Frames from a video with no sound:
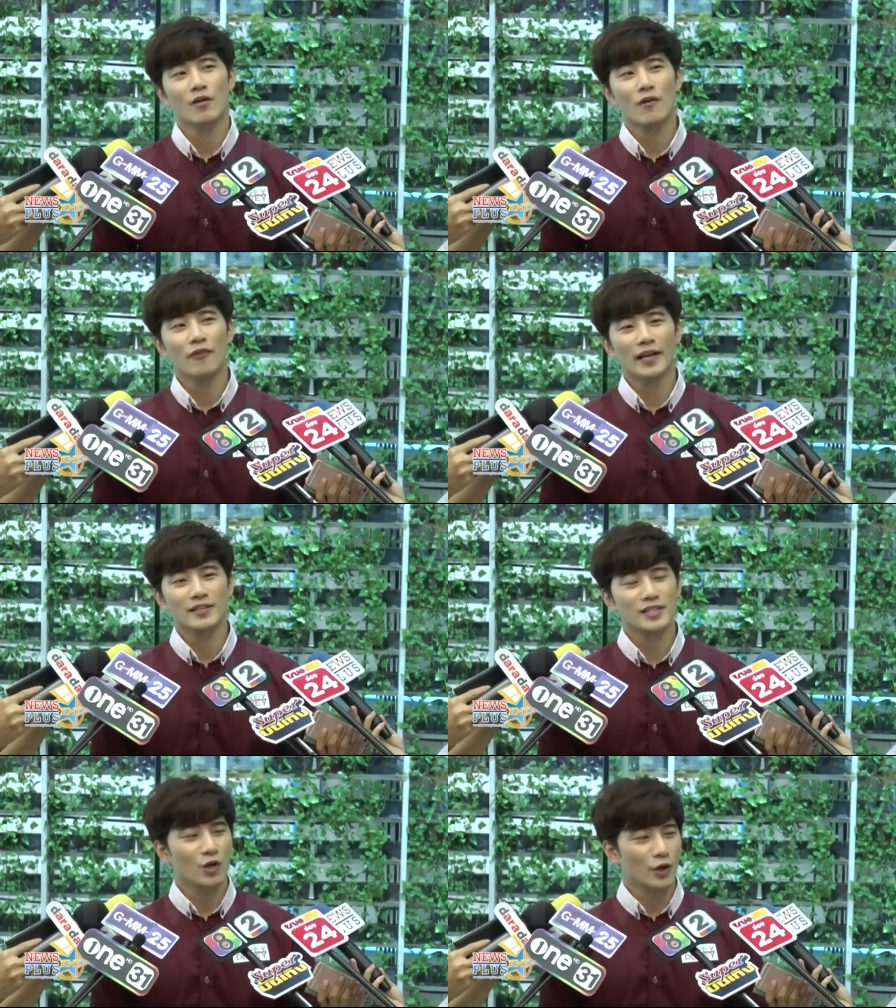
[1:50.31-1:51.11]
ความฝันอ
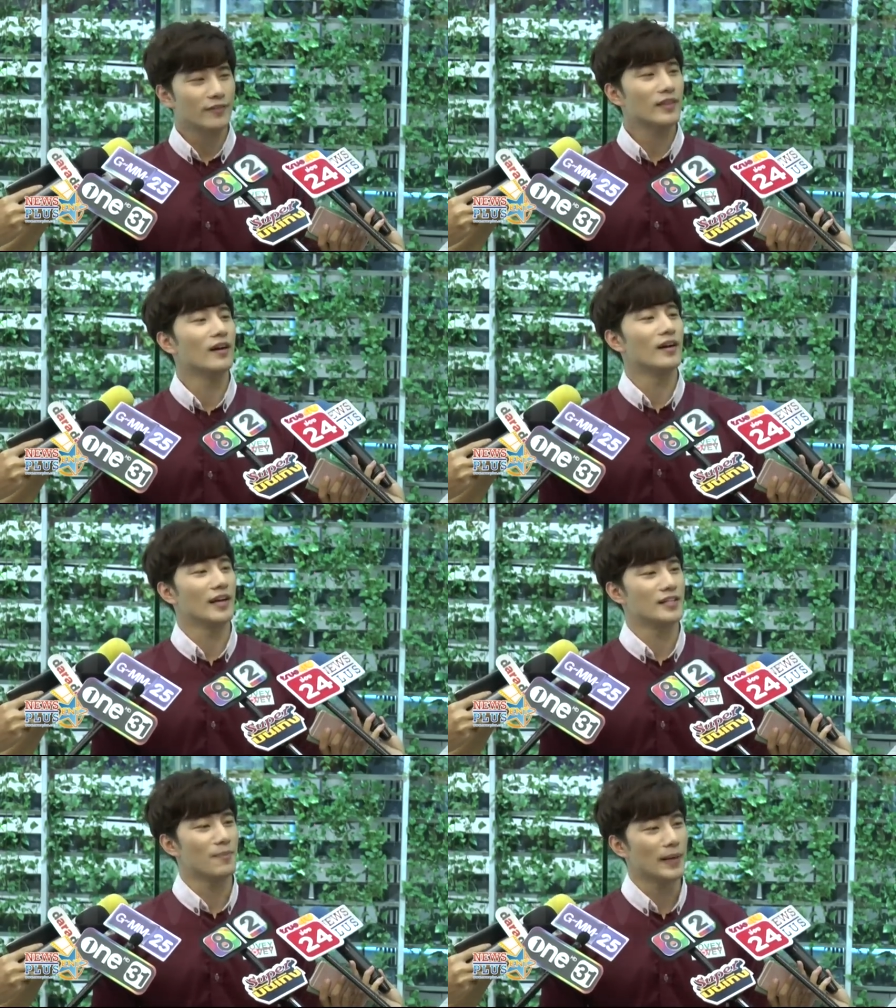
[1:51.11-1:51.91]
ยากจะโกอินเตอร์
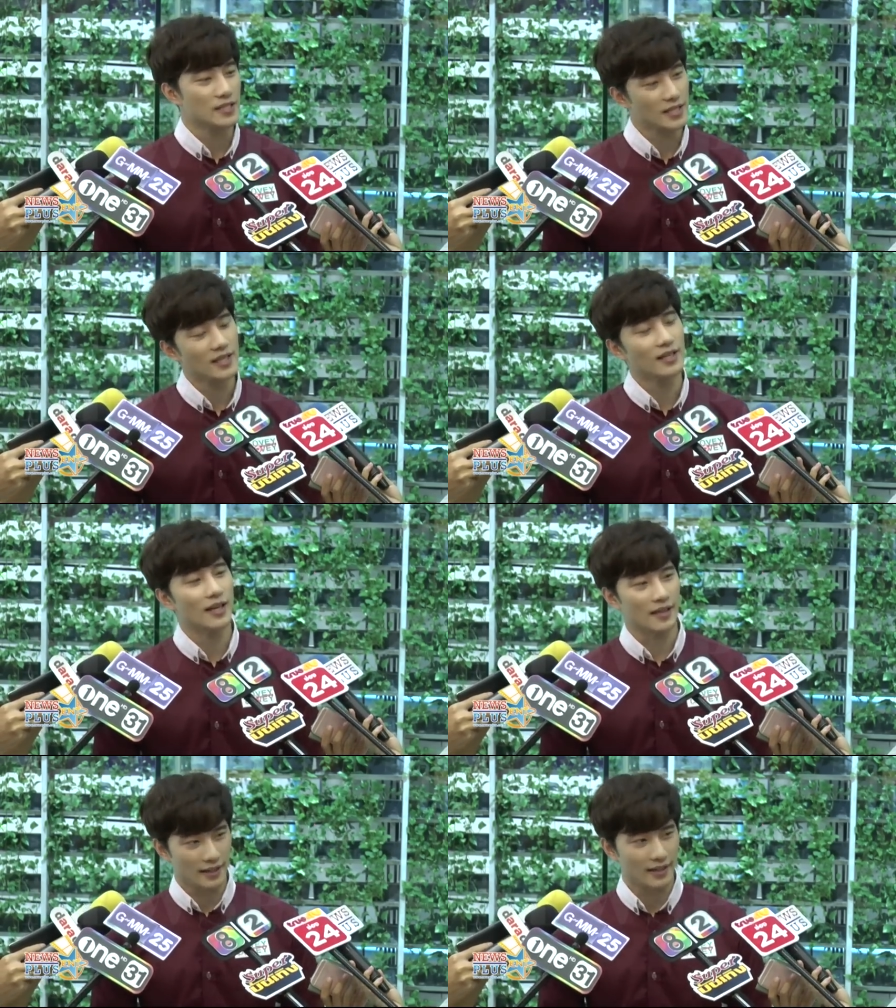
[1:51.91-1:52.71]
อยากจะไปจีนอะ
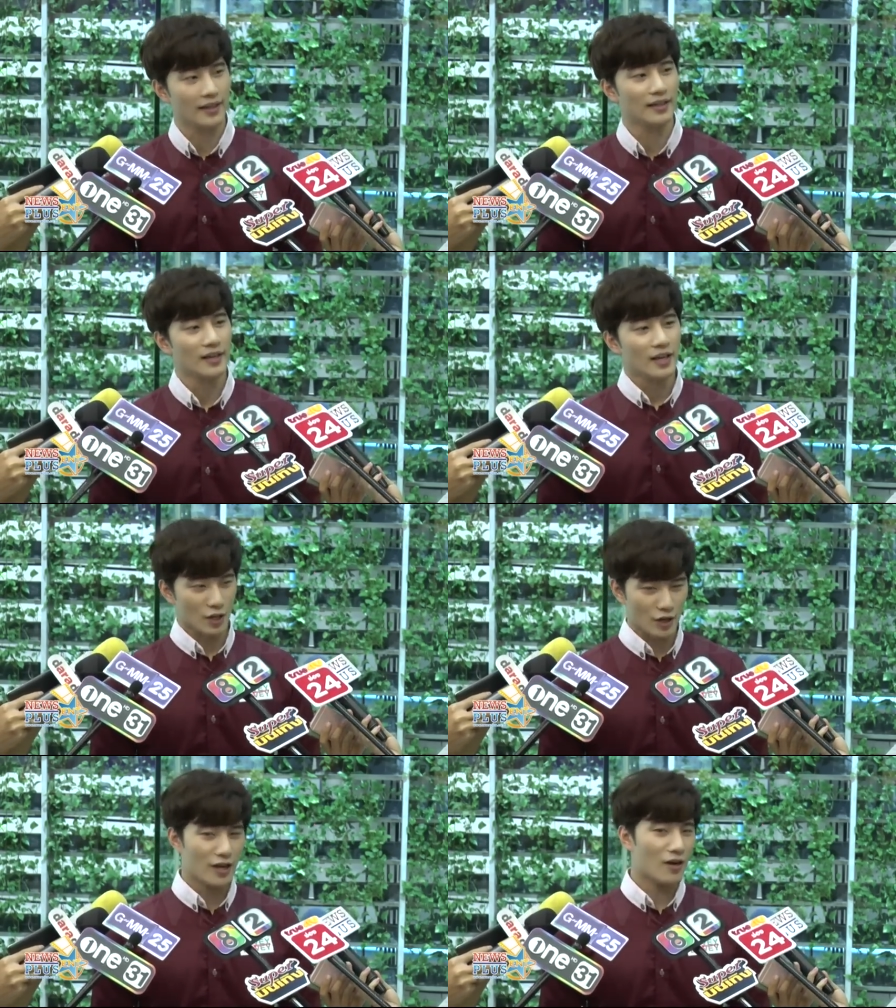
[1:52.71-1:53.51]
ไรอย่างเงี้ยฮะ
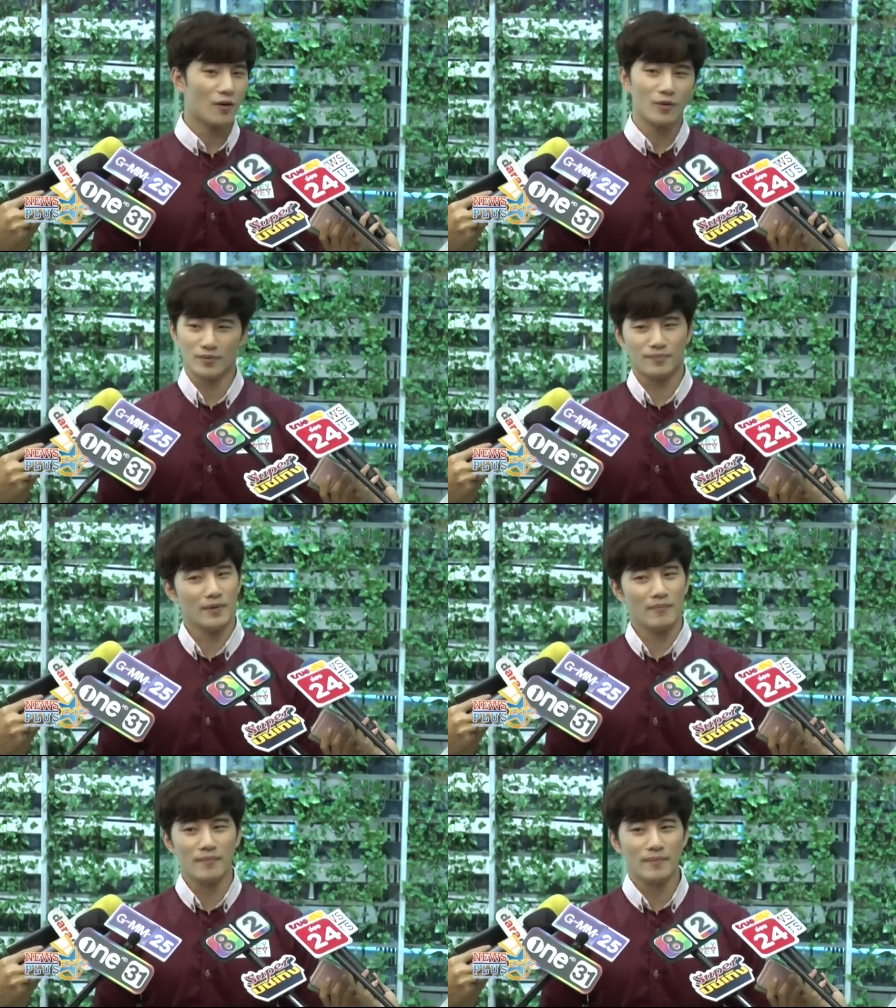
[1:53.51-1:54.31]
ก็เดี๋ยว
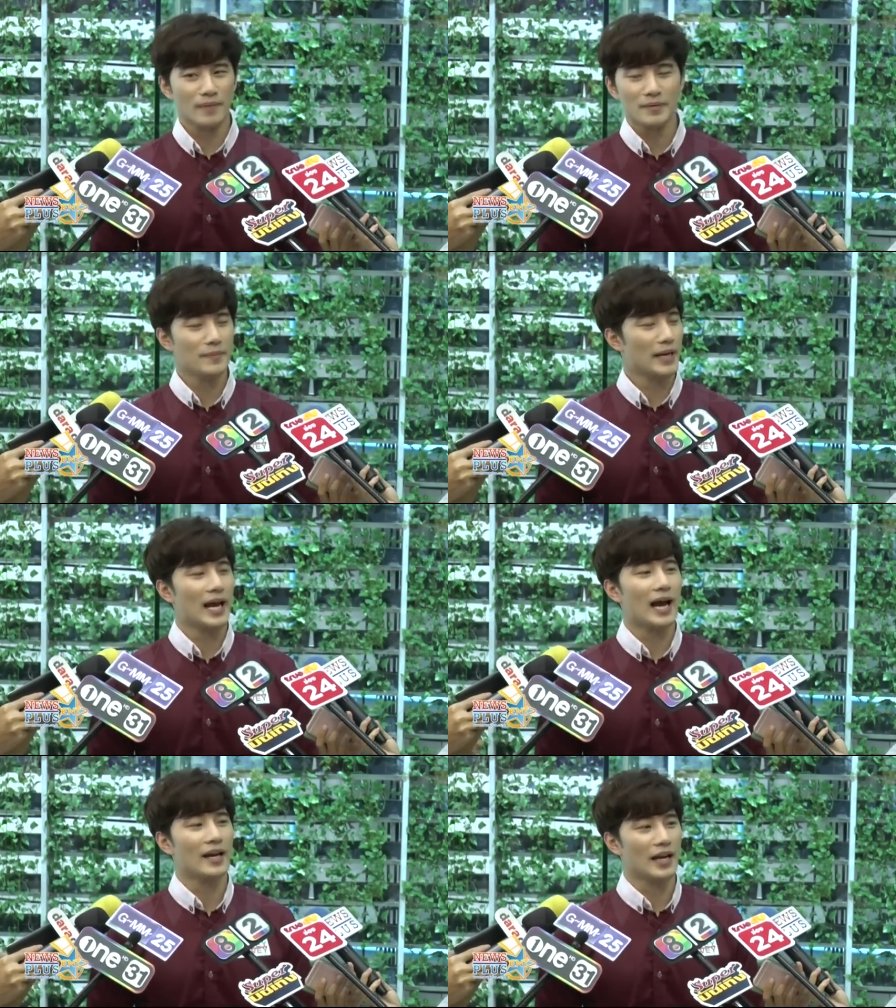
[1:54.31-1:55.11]
มันไม่มีปัญ
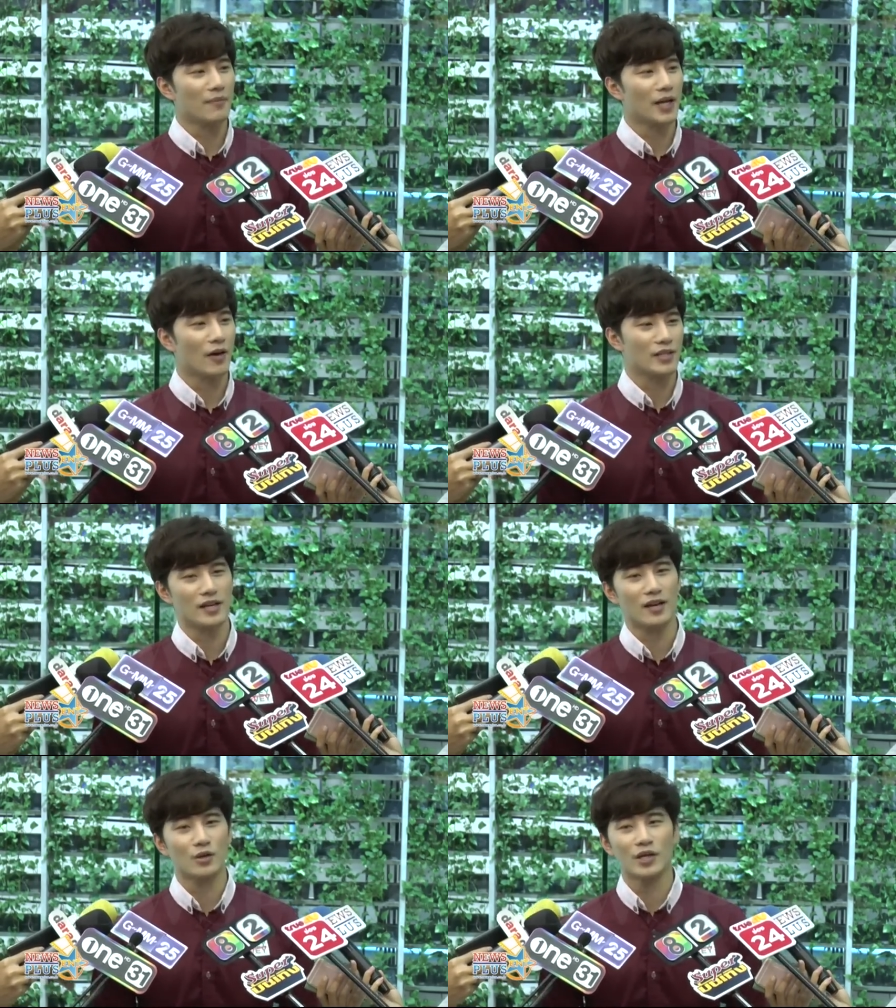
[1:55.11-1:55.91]
หาครับเดี๋ยวอาจ
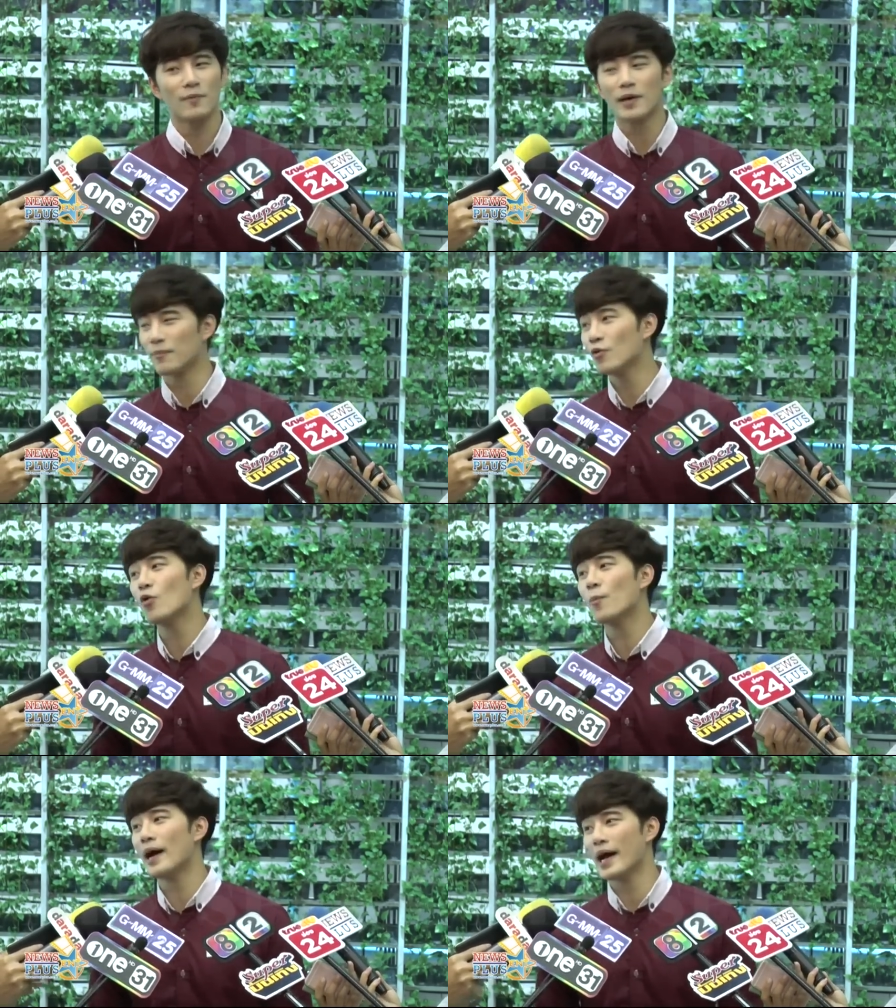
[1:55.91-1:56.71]
จะเอากิฟต์กับลู
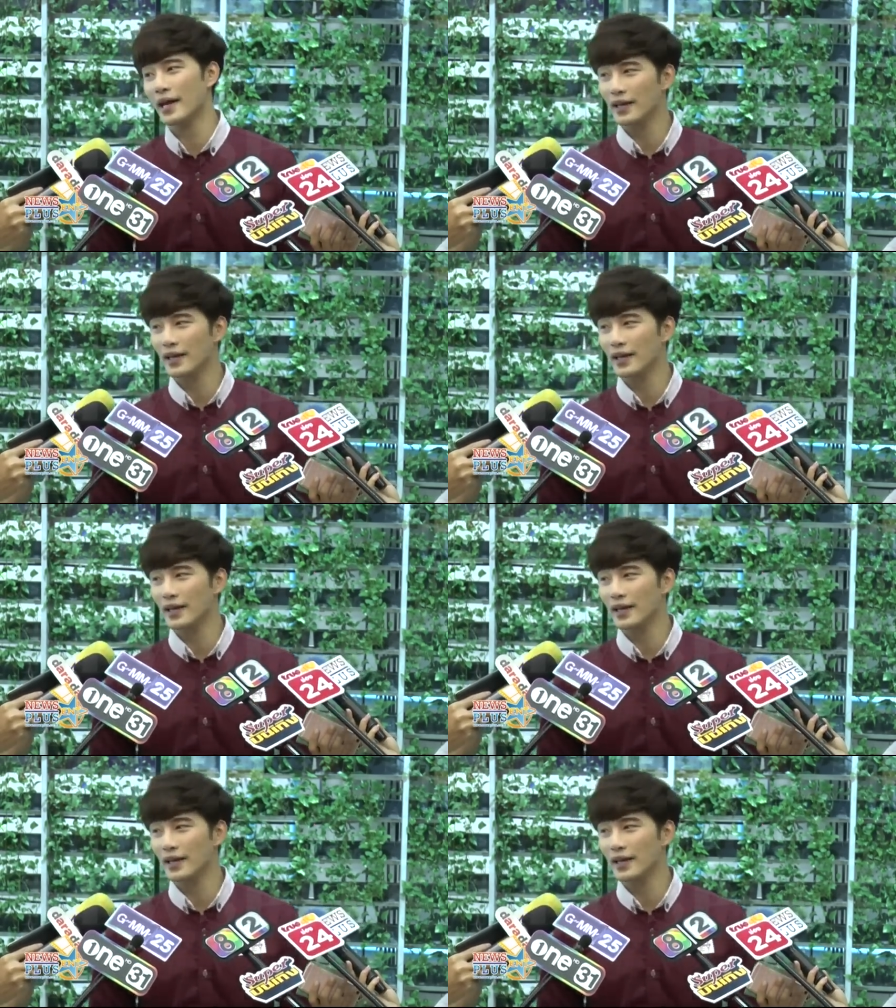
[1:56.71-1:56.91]
กไป